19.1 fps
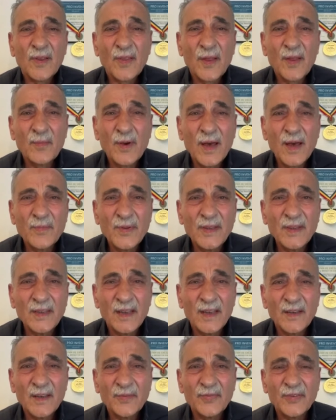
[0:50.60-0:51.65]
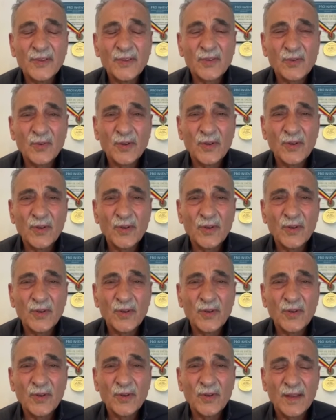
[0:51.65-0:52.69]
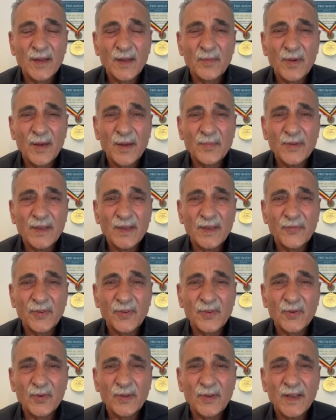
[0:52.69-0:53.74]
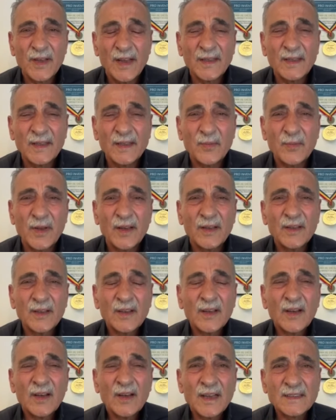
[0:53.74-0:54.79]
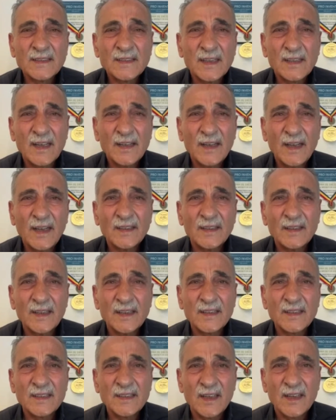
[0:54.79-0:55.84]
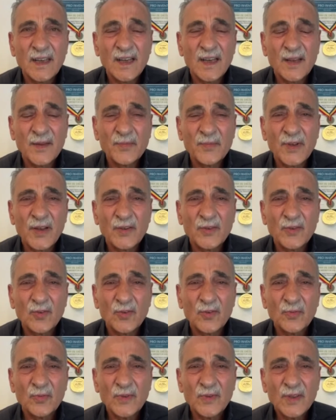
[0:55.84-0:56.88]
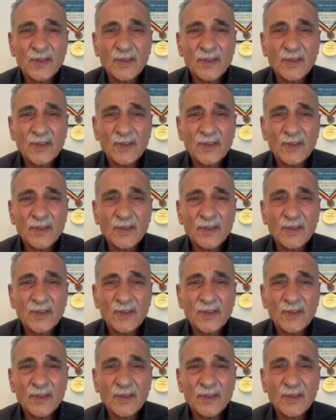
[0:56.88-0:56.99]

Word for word: ضبابيه في الرؤيه تبدا الضبابيه في الرؤيه عندما خاصه عند الاستيقاظ من النوم